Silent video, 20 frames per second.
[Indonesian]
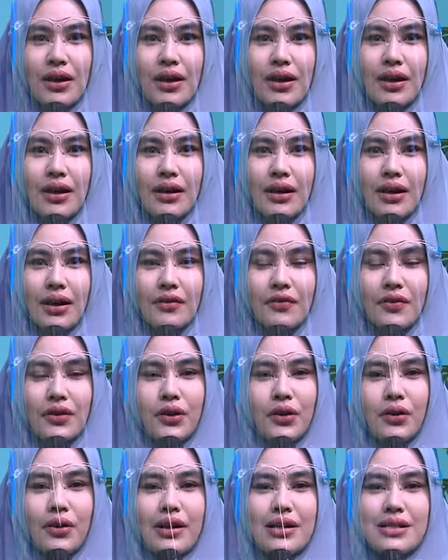ngeliat video
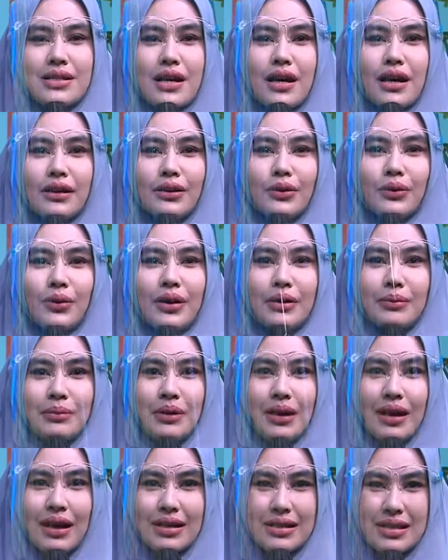yang sangat luar
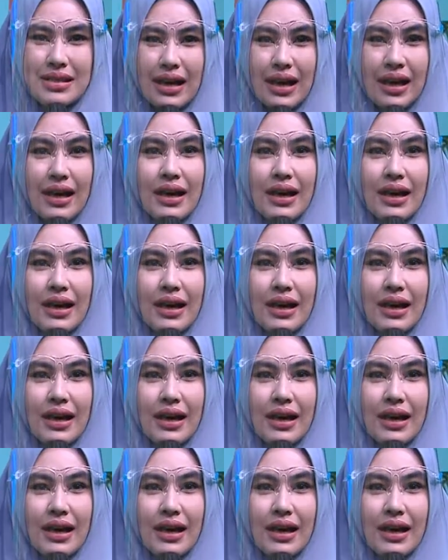biasa.